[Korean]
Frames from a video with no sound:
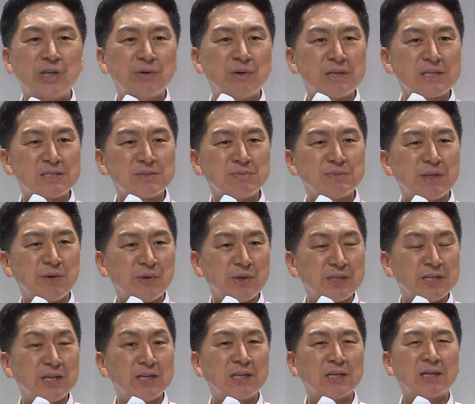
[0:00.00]
내년
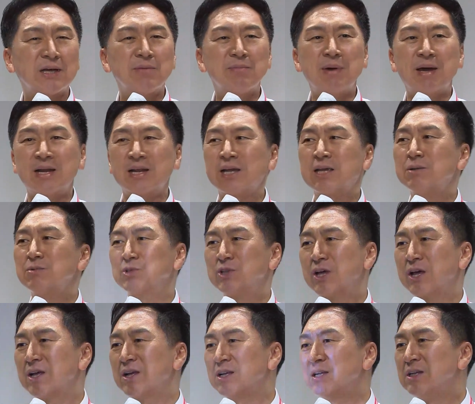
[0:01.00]
총선은 대한민국
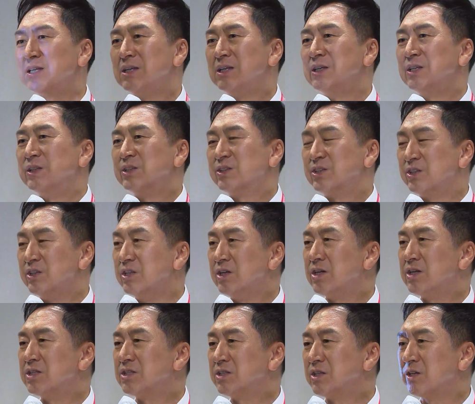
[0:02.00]
운명을
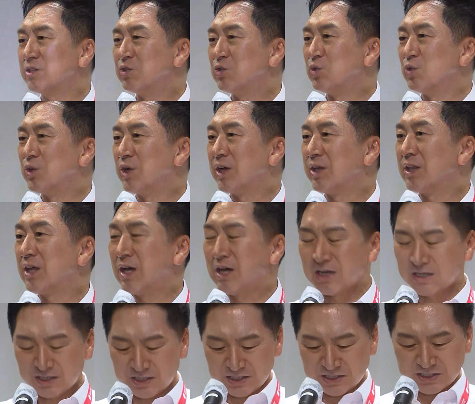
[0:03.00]
좌우하는 중요한
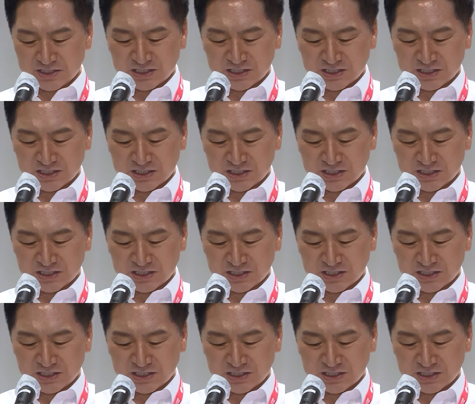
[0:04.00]
선거라고